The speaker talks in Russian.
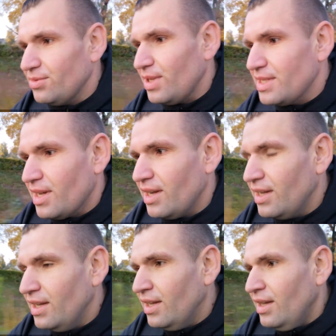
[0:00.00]
У нас так как
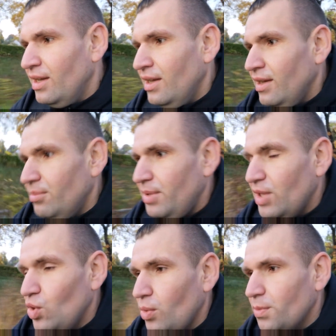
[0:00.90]
перед
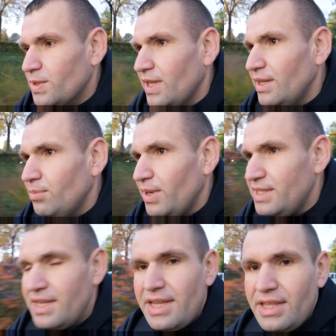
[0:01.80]
домом стоит
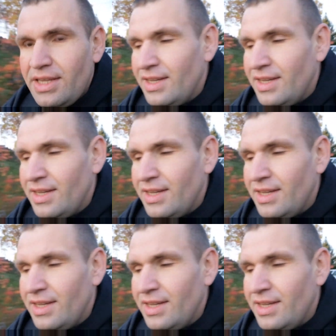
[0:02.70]
бассейн,